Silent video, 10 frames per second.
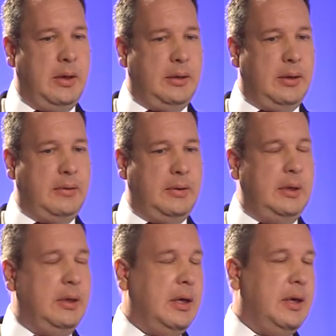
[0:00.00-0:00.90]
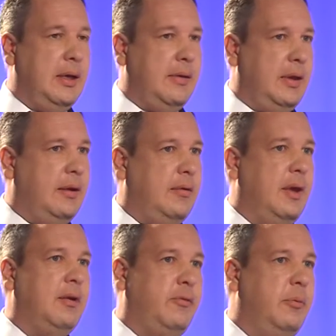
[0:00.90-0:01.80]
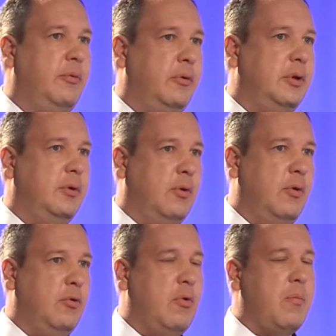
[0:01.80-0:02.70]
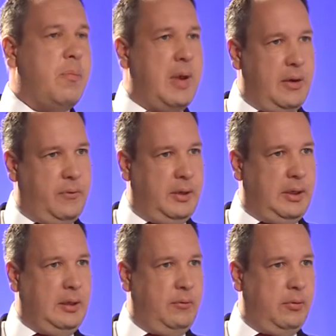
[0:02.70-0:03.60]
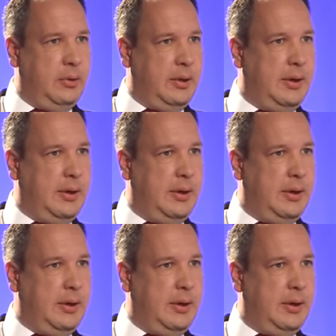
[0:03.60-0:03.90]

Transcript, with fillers: dass sie jetzt exakt 500 Euro mehr verdienen würde,